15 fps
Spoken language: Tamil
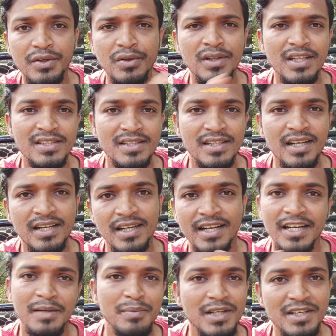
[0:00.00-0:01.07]
யூஎஸில்
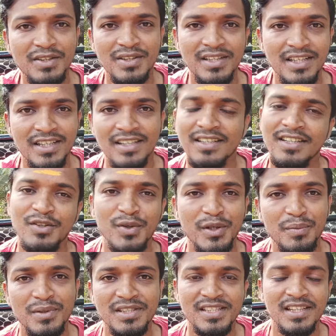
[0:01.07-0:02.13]
நிறைய பேருக்கு வந்திருக்கு
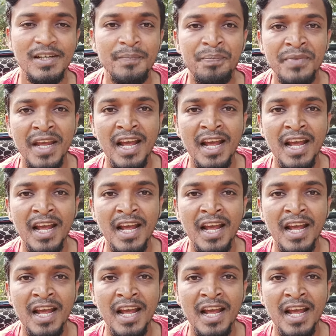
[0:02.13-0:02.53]
யூடியூபர்ஸுக்கு